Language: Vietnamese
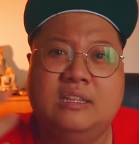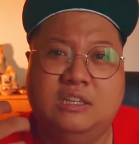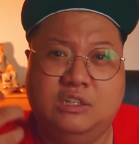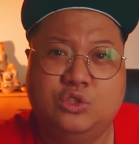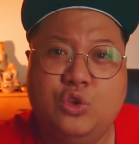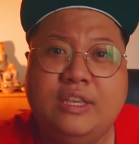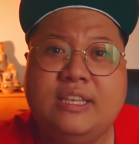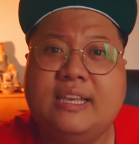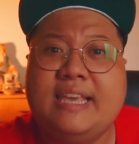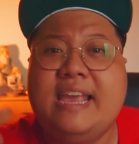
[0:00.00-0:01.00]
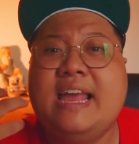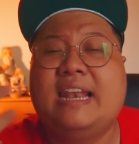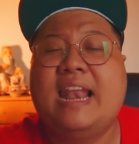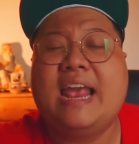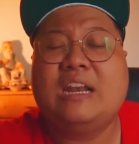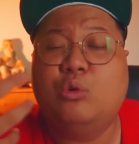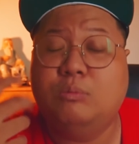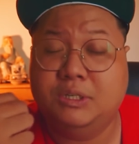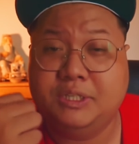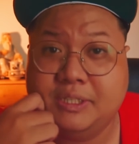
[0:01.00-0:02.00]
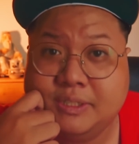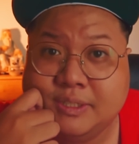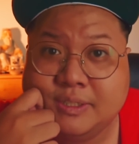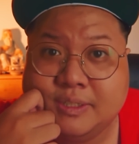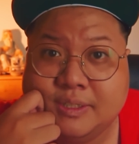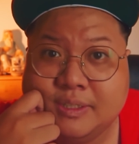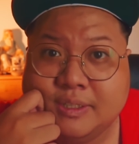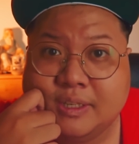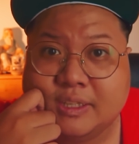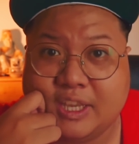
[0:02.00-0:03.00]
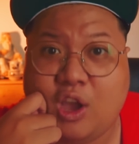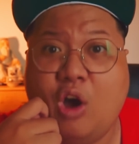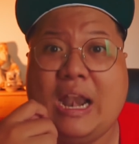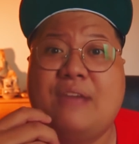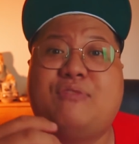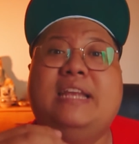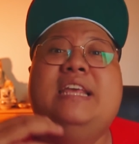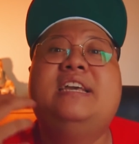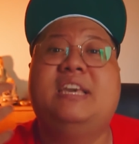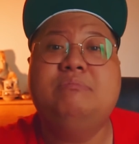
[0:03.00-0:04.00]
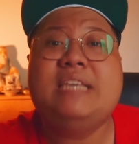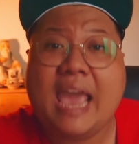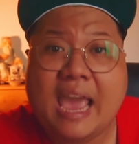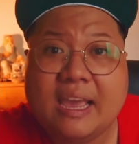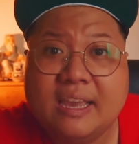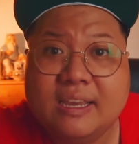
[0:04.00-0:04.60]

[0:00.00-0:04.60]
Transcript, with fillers: thường xuyên trên cái dãy hành lang lầu 10 thì họ lại phải đi kiểm tra